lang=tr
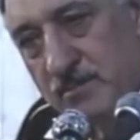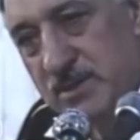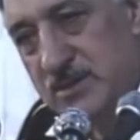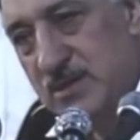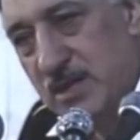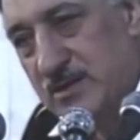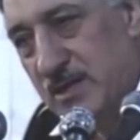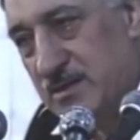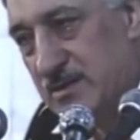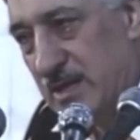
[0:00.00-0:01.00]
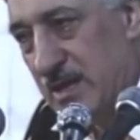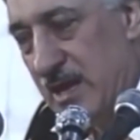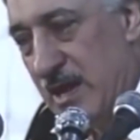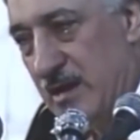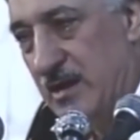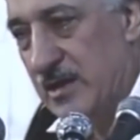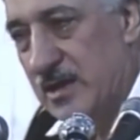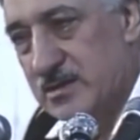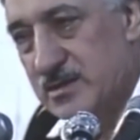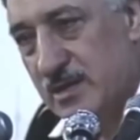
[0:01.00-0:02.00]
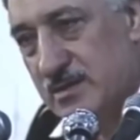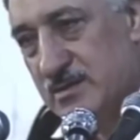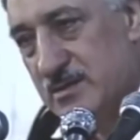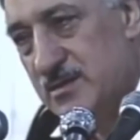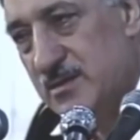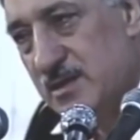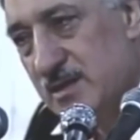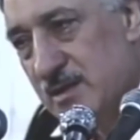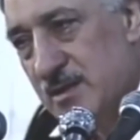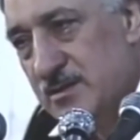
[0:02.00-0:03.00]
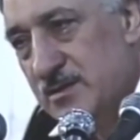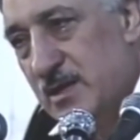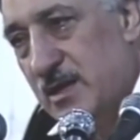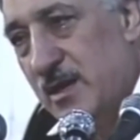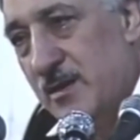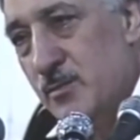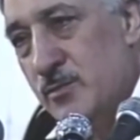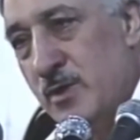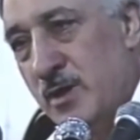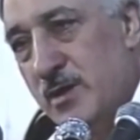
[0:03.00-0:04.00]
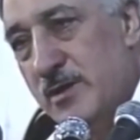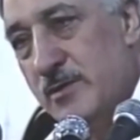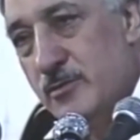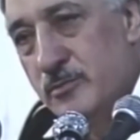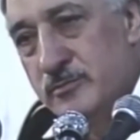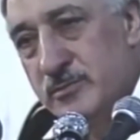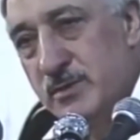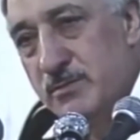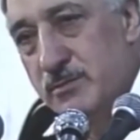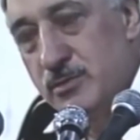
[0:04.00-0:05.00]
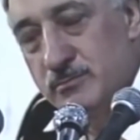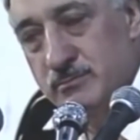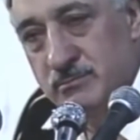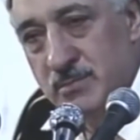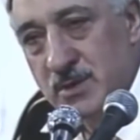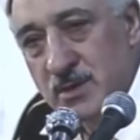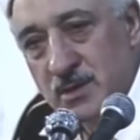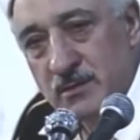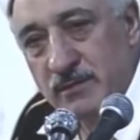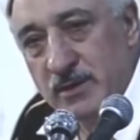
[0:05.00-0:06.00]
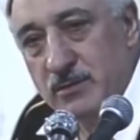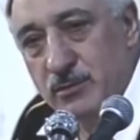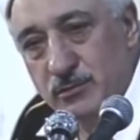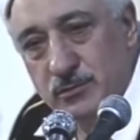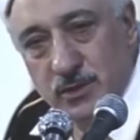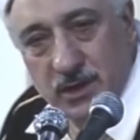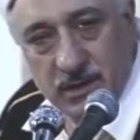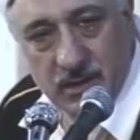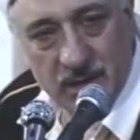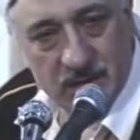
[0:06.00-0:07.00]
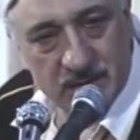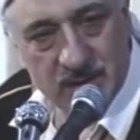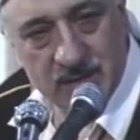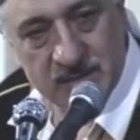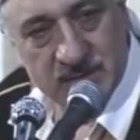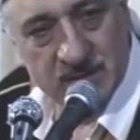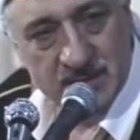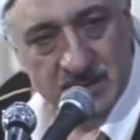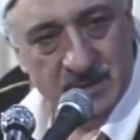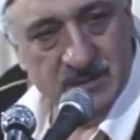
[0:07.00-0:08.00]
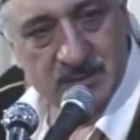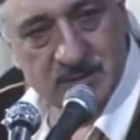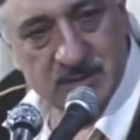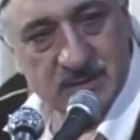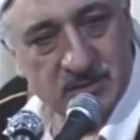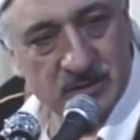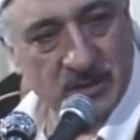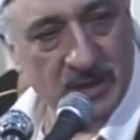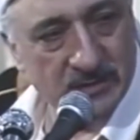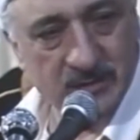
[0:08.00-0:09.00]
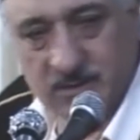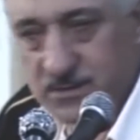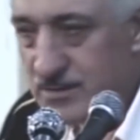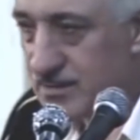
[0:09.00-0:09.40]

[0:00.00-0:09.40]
bir 80 sene yakalarsanız selamun aleykum dıbtüm fadhuluha halidin sizin için hazır